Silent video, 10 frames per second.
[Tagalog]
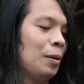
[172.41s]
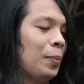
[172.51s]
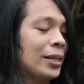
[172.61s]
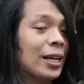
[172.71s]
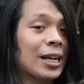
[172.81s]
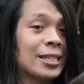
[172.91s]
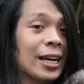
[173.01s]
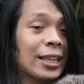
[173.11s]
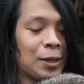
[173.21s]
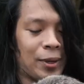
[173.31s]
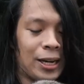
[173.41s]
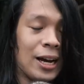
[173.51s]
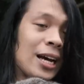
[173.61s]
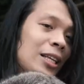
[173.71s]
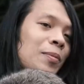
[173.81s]
Pag nagkasakit naman ang
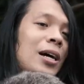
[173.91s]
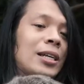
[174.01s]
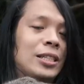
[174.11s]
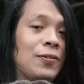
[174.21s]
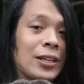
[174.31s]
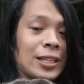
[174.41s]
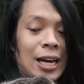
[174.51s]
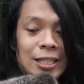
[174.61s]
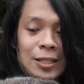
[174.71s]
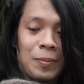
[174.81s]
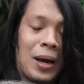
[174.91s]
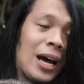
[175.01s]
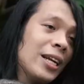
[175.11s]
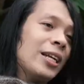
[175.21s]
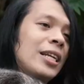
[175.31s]
ating mga civet cats,
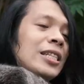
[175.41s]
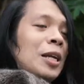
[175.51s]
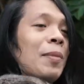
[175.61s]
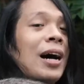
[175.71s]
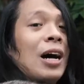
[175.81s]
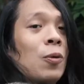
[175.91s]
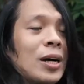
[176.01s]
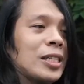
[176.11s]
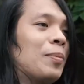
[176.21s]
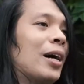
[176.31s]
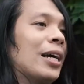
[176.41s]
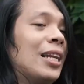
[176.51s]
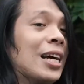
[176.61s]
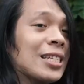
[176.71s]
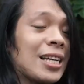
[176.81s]
maaari rin sila mahawa sa mga
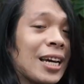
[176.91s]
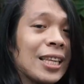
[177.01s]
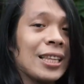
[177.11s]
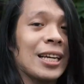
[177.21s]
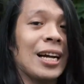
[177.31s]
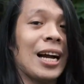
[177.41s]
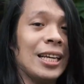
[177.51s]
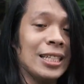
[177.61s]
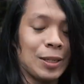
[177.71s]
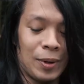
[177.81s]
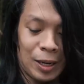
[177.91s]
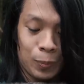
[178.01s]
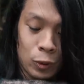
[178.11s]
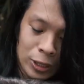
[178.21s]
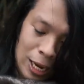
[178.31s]
ilang sakit na galing sa mga
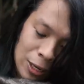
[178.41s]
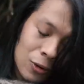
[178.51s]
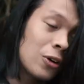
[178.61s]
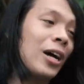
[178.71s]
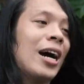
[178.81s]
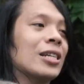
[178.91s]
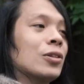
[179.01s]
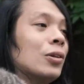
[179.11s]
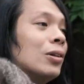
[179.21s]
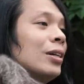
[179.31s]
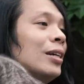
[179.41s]
pusa or aso.